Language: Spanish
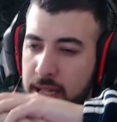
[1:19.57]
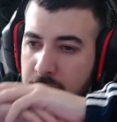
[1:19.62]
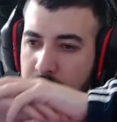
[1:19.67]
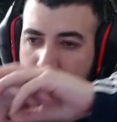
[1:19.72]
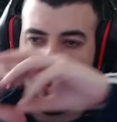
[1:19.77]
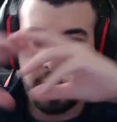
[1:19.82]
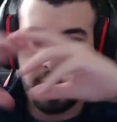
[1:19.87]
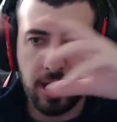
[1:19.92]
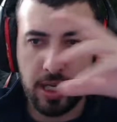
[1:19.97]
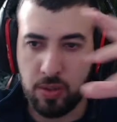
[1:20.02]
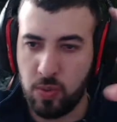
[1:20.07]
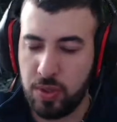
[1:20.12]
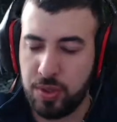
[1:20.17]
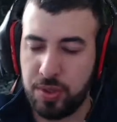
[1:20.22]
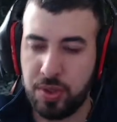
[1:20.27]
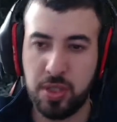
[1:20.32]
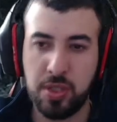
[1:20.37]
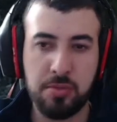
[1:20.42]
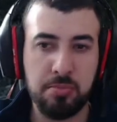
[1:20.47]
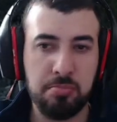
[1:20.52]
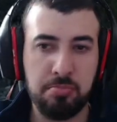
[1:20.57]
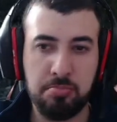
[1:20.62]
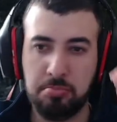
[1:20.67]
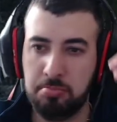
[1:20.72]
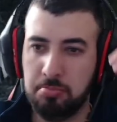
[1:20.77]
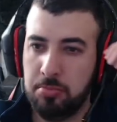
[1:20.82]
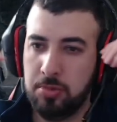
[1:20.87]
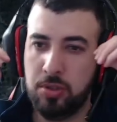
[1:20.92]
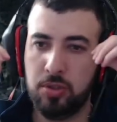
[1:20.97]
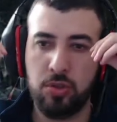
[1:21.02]
y una cuestión
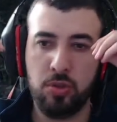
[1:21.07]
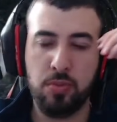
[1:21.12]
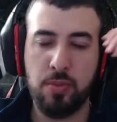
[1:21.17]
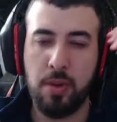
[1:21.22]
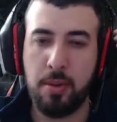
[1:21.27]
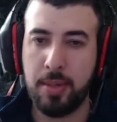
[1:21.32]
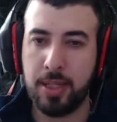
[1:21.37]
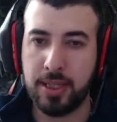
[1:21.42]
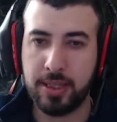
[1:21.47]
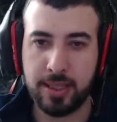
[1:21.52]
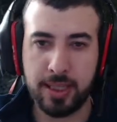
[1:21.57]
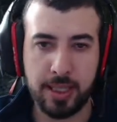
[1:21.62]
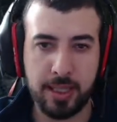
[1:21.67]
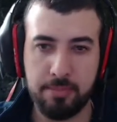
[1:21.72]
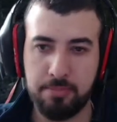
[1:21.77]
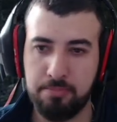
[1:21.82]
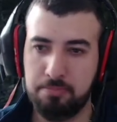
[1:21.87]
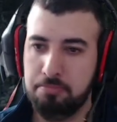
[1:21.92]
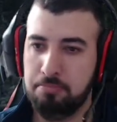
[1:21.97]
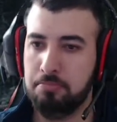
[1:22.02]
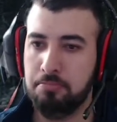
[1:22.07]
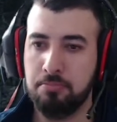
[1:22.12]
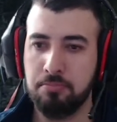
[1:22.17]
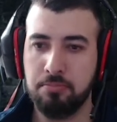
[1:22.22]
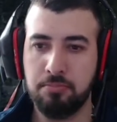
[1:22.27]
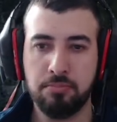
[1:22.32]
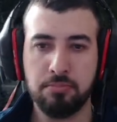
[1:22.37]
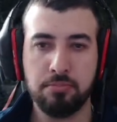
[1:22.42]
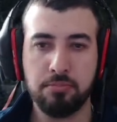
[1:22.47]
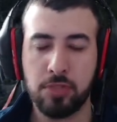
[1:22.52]
sumamente,
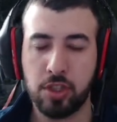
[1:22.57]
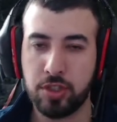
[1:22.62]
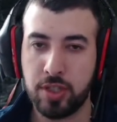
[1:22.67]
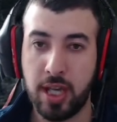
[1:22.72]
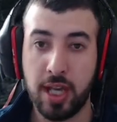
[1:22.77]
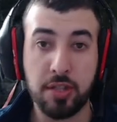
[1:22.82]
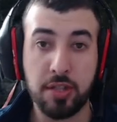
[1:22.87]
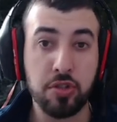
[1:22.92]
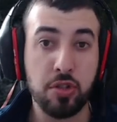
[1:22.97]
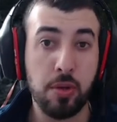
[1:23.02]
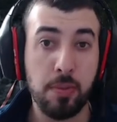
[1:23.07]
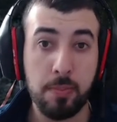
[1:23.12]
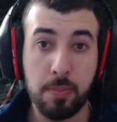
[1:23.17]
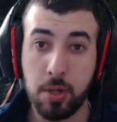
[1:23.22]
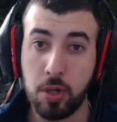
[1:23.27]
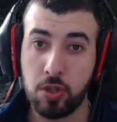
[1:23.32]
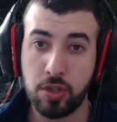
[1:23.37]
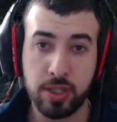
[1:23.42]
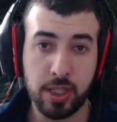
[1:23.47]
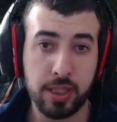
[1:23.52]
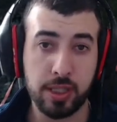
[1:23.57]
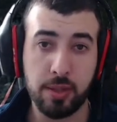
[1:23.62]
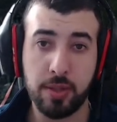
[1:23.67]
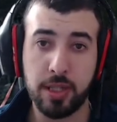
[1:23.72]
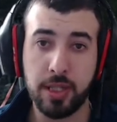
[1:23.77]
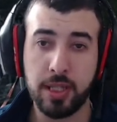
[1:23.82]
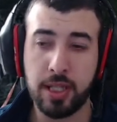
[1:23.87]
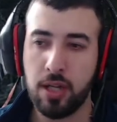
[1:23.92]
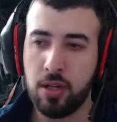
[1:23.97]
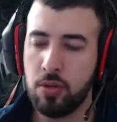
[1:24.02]
no sé, asombrosa te
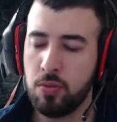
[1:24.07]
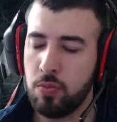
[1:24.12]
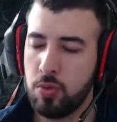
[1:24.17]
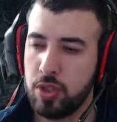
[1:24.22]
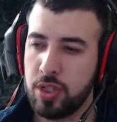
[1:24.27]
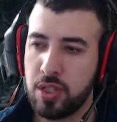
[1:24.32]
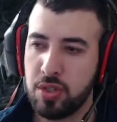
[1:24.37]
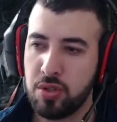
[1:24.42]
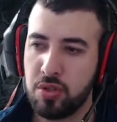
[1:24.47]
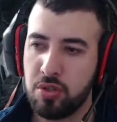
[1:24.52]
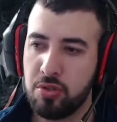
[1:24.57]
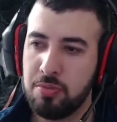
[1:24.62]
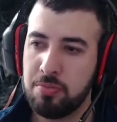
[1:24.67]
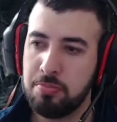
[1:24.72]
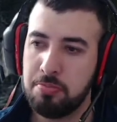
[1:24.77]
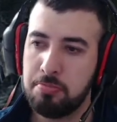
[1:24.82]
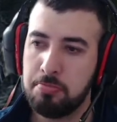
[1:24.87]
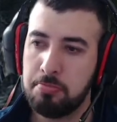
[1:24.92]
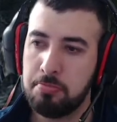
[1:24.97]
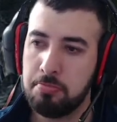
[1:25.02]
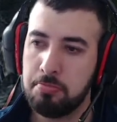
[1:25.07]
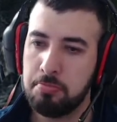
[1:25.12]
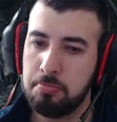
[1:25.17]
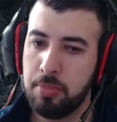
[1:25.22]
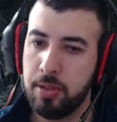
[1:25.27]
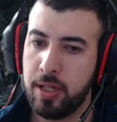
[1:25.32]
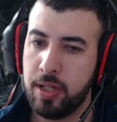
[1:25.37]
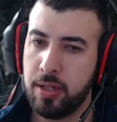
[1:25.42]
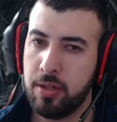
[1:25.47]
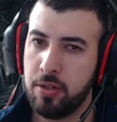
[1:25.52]
vendían los muchachos,
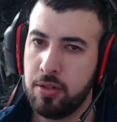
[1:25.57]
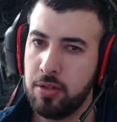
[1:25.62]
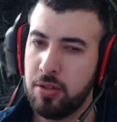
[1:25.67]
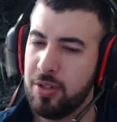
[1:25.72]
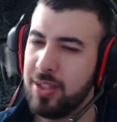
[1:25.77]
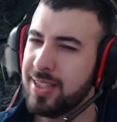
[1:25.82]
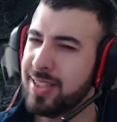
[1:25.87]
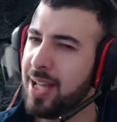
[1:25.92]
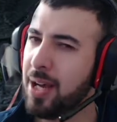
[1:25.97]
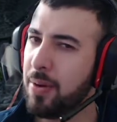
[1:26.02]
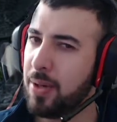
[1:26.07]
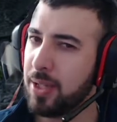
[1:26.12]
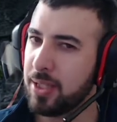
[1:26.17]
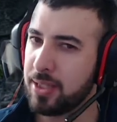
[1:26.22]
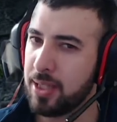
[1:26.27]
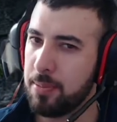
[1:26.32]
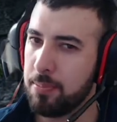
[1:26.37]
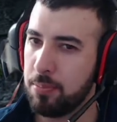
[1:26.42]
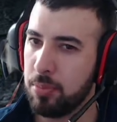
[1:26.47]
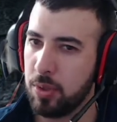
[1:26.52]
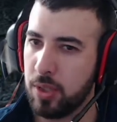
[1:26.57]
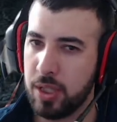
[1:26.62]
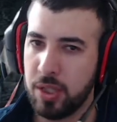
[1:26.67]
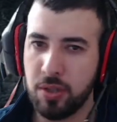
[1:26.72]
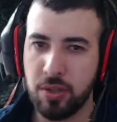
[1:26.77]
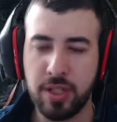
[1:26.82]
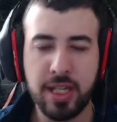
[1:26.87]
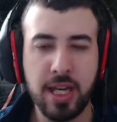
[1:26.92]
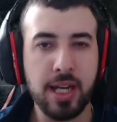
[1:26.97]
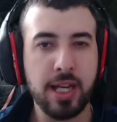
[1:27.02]
pero no estaba tan
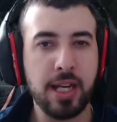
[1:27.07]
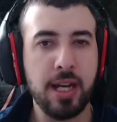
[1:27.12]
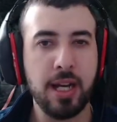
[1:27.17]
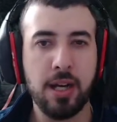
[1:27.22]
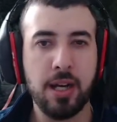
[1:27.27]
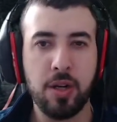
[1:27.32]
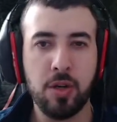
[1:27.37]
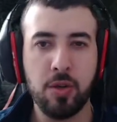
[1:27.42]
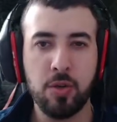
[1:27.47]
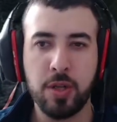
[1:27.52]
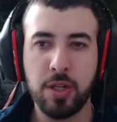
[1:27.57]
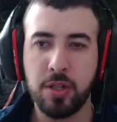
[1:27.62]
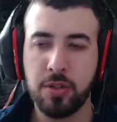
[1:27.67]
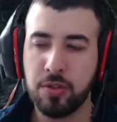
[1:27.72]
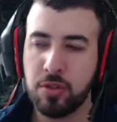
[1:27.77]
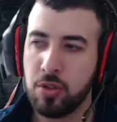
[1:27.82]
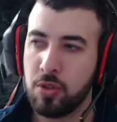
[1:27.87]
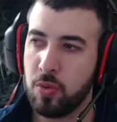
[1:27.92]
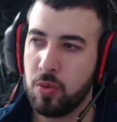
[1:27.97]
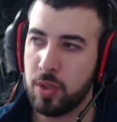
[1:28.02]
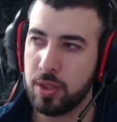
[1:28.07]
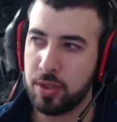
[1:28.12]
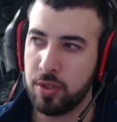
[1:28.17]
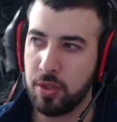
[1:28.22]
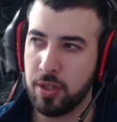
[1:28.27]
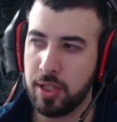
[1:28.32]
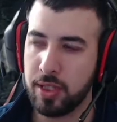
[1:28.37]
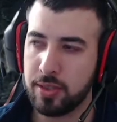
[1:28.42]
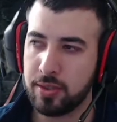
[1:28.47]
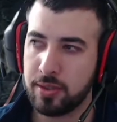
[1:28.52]
pulido. Y acá hubieron dos
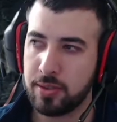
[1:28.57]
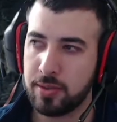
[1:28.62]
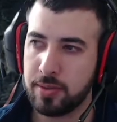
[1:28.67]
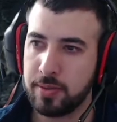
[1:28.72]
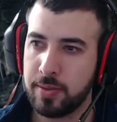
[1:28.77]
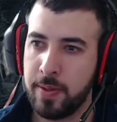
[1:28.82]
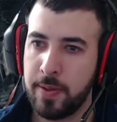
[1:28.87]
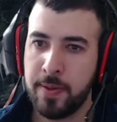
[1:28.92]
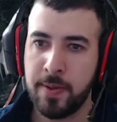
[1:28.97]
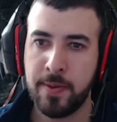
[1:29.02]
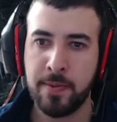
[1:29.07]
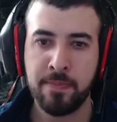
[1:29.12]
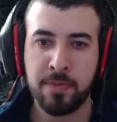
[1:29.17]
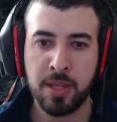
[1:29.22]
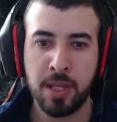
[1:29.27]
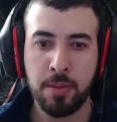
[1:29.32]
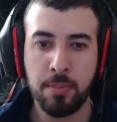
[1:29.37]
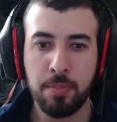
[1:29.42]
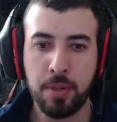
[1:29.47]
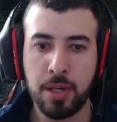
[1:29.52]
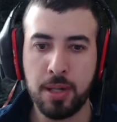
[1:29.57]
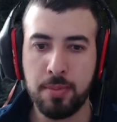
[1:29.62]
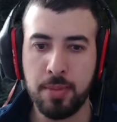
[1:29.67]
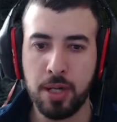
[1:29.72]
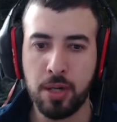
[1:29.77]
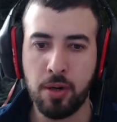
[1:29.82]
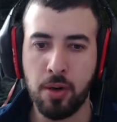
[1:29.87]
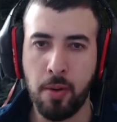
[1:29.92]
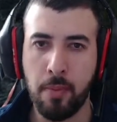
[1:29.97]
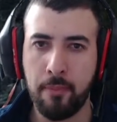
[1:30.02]
cuestiones.
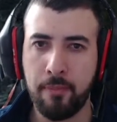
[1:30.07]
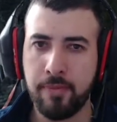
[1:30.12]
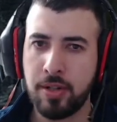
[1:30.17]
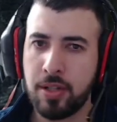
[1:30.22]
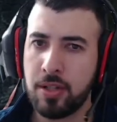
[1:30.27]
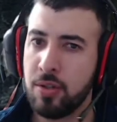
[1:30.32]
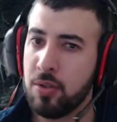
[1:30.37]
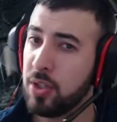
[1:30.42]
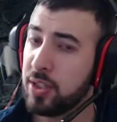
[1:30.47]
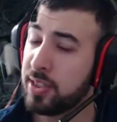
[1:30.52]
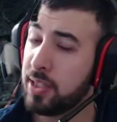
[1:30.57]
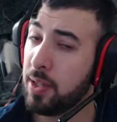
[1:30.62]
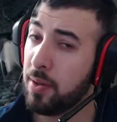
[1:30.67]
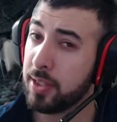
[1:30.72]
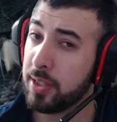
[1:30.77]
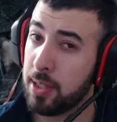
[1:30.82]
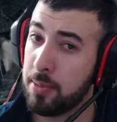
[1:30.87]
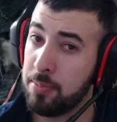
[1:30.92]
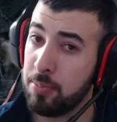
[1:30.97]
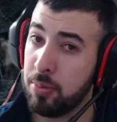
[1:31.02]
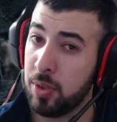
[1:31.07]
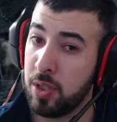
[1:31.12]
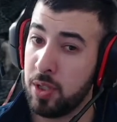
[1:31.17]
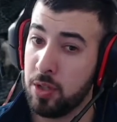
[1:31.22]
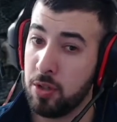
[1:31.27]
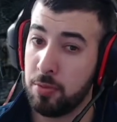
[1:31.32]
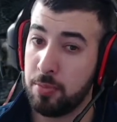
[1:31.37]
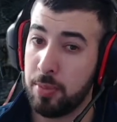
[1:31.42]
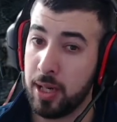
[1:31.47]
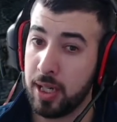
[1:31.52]
Primero, no estaba tan
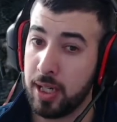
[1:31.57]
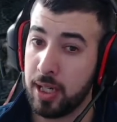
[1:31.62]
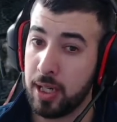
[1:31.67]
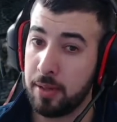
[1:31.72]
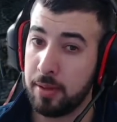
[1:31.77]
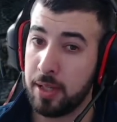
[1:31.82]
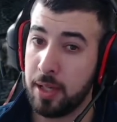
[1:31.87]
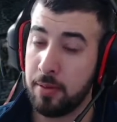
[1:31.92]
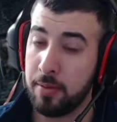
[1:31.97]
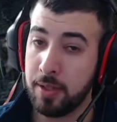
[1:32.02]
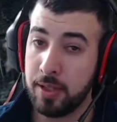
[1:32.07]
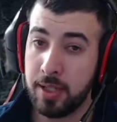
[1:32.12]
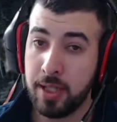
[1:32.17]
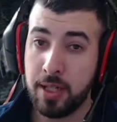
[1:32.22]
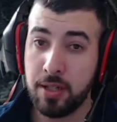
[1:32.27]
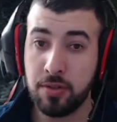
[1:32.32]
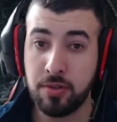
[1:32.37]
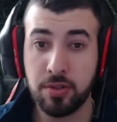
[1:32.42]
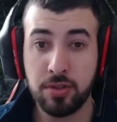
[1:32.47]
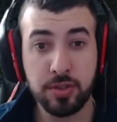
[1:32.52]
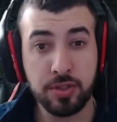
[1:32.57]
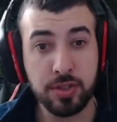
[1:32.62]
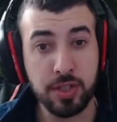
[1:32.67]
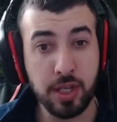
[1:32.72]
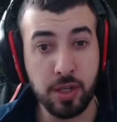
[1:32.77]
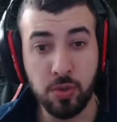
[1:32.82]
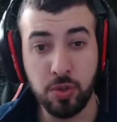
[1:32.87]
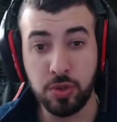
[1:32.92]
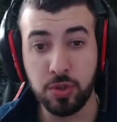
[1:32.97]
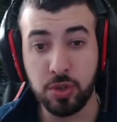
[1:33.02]
pulido para el hype que vendieron.
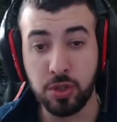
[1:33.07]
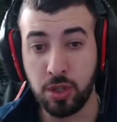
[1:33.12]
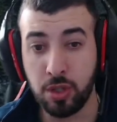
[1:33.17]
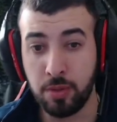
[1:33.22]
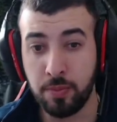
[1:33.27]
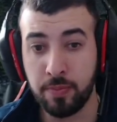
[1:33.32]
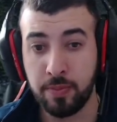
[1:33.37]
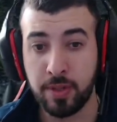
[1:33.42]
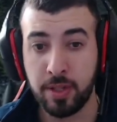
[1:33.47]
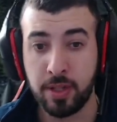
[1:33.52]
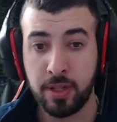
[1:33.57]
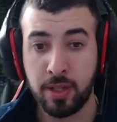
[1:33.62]
Segundo,